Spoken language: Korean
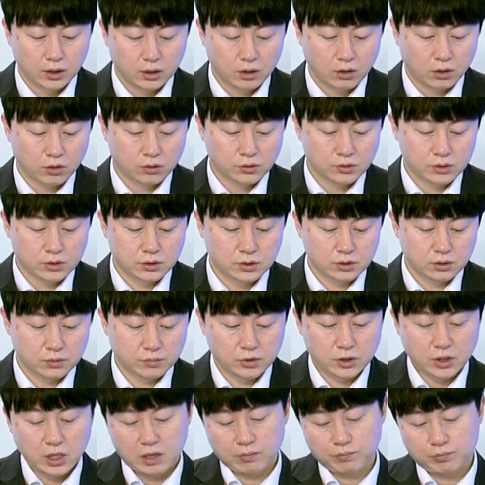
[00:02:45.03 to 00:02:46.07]
어, 지금
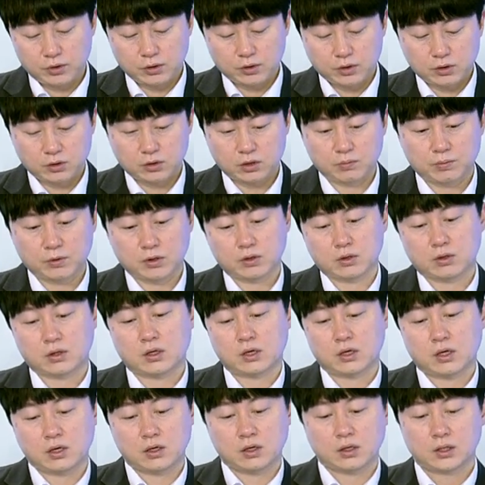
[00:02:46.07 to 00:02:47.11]
이제 아프리카
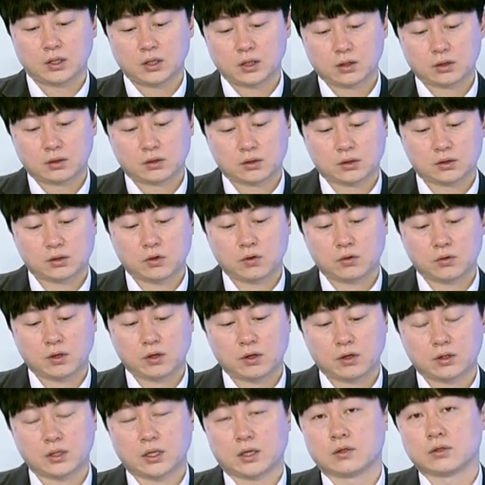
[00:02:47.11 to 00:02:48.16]
TV가 그
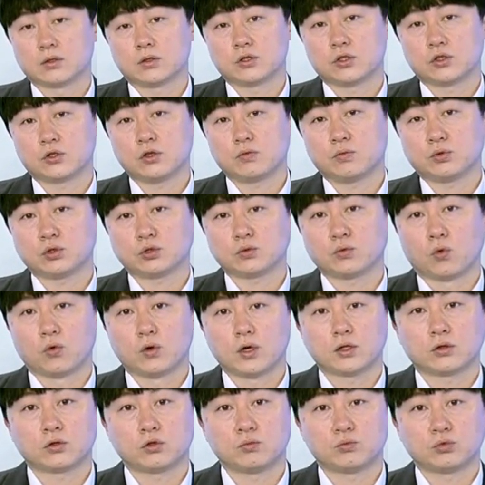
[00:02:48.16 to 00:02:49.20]
전에 작년 10월부터 좀
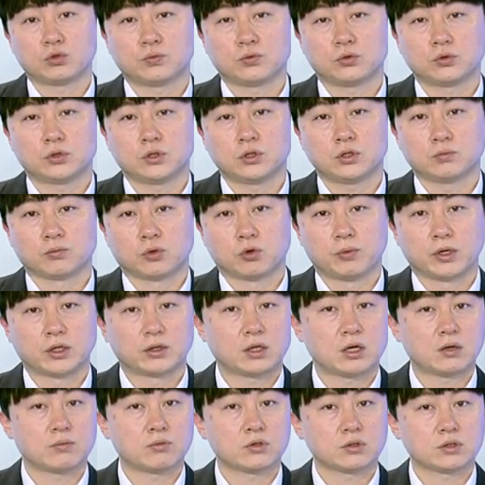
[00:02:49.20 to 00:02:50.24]
올랐던 부분은 뭐
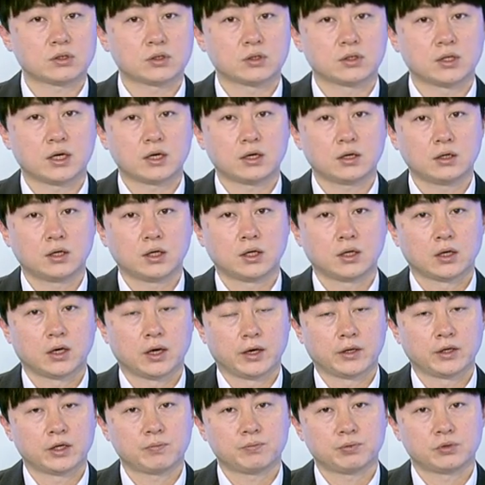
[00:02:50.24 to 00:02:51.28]
메타버스나
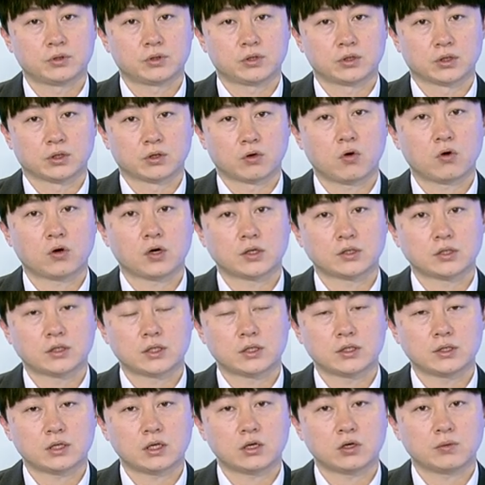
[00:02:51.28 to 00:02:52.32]
NFT 여러 가지
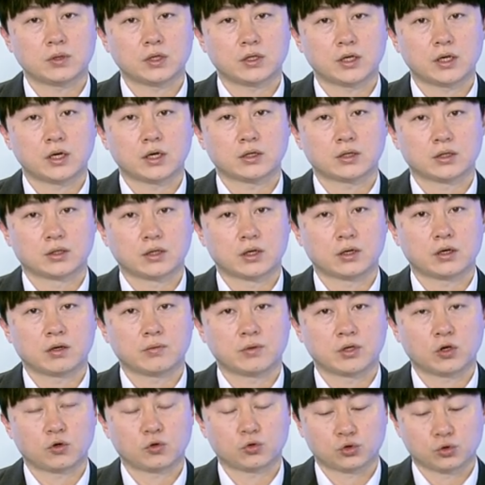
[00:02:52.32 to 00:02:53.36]
신사업에 대한
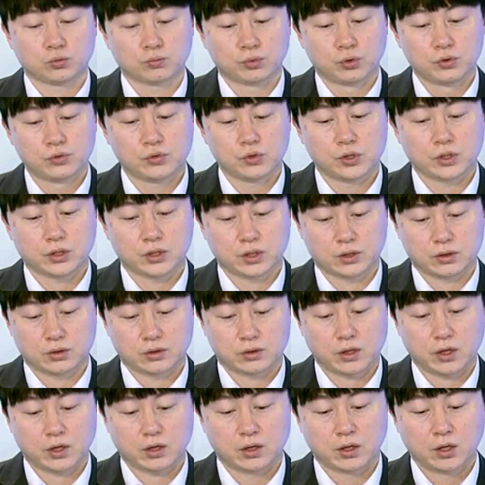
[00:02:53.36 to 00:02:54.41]
기대감이라고 좀 볼 수
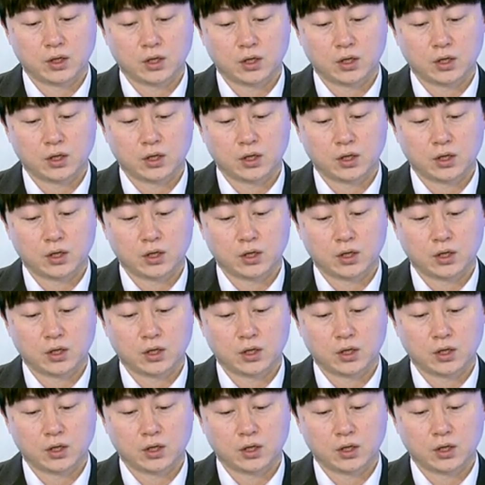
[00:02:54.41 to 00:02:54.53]
있겠는데